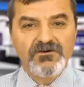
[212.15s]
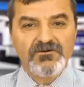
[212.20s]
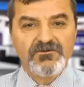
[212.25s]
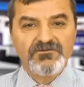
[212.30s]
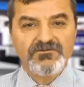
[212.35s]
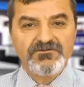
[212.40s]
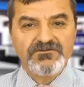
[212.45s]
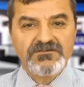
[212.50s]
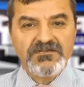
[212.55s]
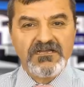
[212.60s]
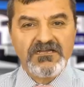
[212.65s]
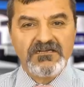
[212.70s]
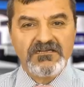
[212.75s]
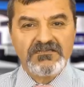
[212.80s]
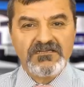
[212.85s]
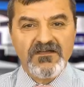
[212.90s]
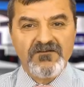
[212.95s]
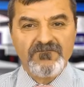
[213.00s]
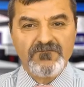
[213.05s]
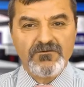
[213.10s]
Rusya
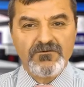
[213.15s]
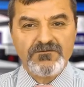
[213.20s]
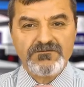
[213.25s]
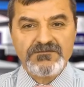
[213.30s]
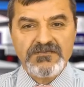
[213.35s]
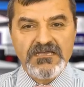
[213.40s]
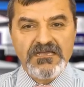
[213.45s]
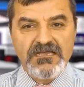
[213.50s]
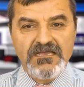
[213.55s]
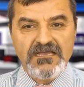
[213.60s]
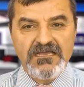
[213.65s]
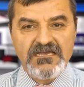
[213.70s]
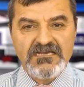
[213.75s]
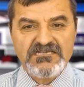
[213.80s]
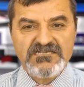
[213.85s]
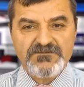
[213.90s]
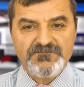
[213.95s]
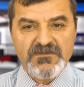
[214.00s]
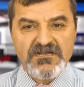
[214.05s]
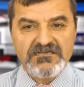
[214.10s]
Glavgos
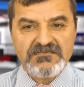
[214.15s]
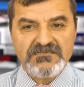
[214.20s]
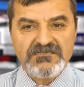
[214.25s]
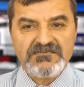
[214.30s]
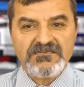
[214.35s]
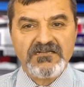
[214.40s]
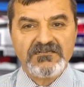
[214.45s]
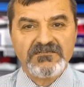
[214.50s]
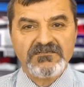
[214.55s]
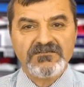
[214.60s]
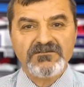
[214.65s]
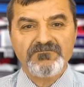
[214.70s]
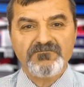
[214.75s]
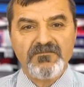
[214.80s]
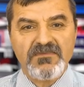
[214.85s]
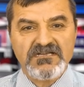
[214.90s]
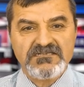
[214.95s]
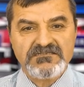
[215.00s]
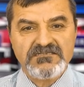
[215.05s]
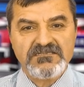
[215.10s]

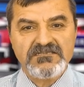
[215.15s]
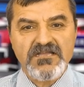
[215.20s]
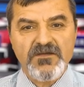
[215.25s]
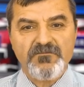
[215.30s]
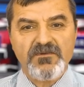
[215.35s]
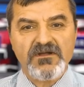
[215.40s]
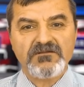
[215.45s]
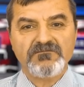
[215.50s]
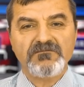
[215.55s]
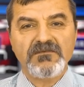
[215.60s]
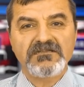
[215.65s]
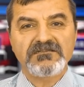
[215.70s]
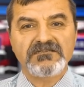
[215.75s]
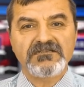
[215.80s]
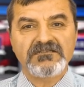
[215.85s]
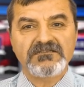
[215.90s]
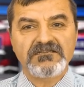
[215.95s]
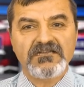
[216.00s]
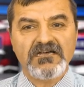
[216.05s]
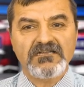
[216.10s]
Ekspertiza'nın basın
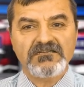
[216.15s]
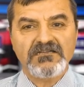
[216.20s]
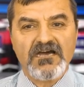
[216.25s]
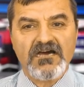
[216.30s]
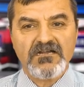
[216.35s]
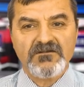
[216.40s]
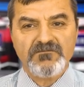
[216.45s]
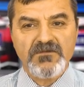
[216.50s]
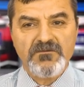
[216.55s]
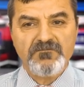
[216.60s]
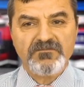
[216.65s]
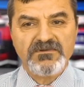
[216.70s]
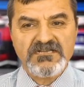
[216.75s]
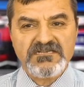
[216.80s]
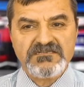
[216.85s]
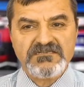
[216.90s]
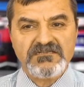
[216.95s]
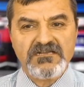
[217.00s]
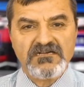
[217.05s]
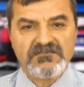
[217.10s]
departmanından Armen
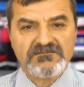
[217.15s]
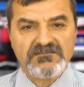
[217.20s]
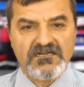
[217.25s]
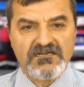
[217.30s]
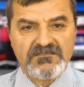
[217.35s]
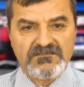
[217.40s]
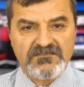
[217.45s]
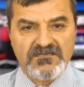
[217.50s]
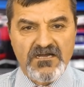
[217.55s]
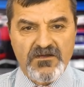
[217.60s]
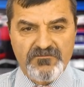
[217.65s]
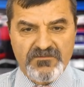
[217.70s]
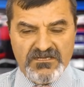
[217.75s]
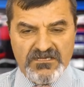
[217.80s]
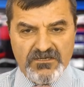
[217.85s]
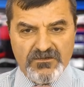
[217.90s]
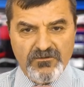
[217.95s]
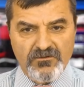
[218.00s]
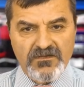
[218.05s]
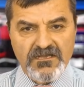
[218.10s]
Press'in aktardığı
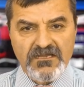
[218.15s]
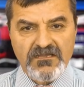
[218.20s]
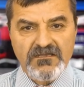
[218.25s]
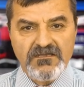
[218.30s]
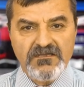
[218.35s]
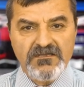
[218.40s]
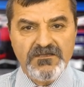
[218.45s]
habere göre